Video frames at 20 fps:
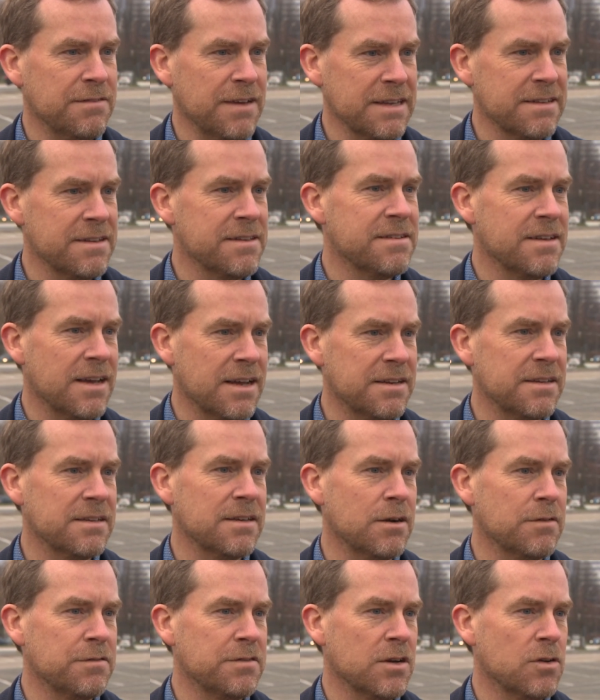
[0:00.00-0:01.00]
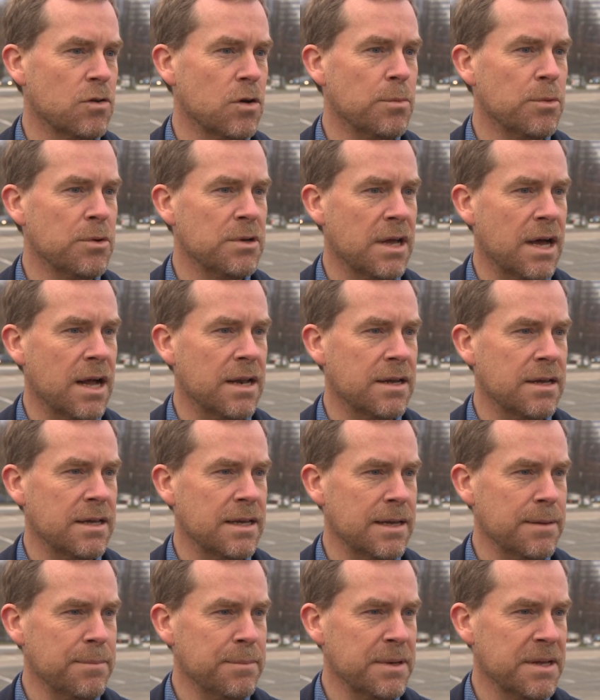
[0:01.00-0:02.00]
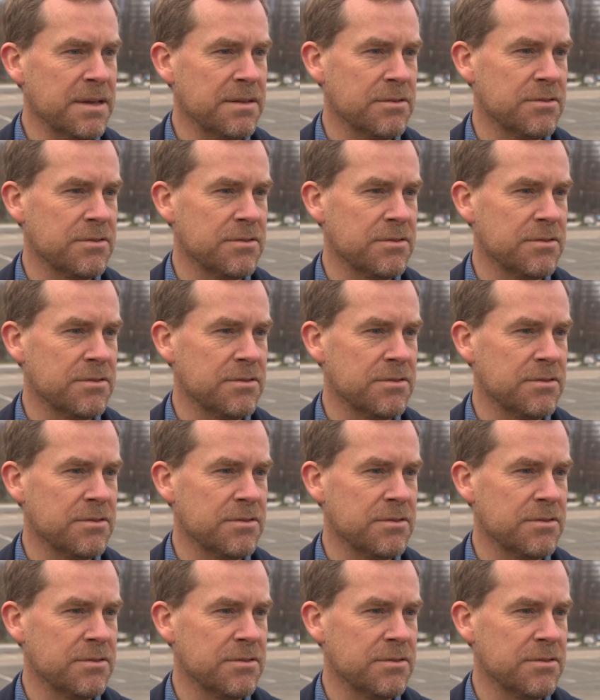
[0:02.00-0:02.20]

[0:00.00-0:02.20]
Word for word: wechselseitig auf der kommunaler Ebene